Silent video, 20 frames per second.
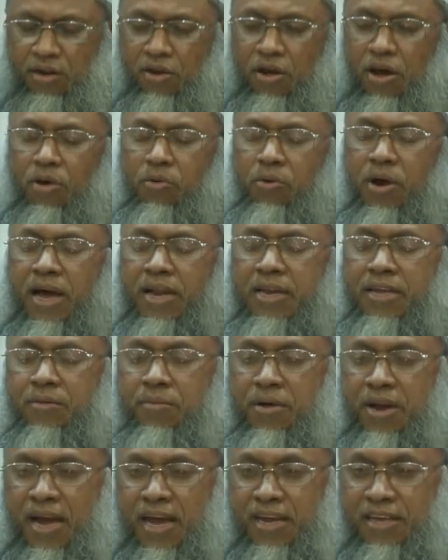আল্লাহ
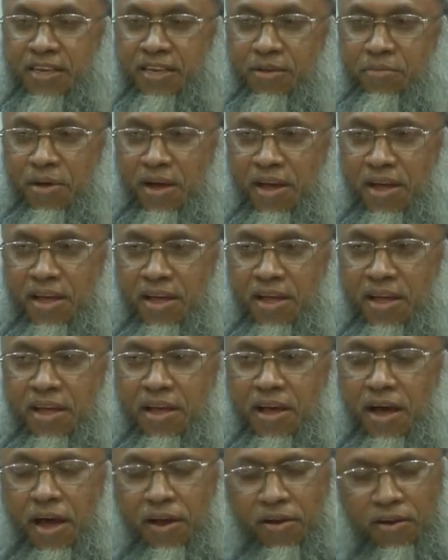আলিমান হাকিমা
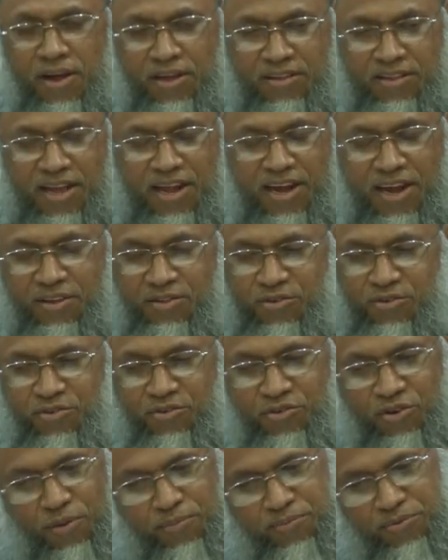আল্লাহ তালা তো
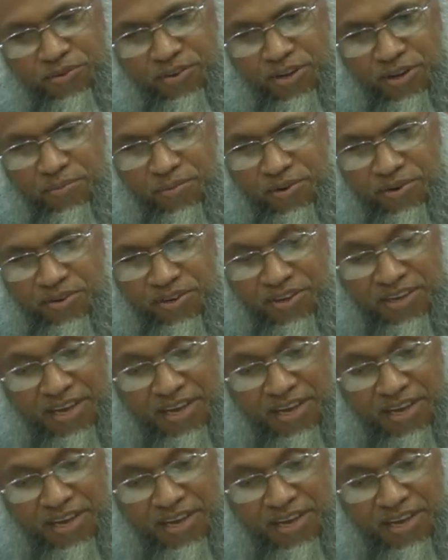সবচেয়ে বেশি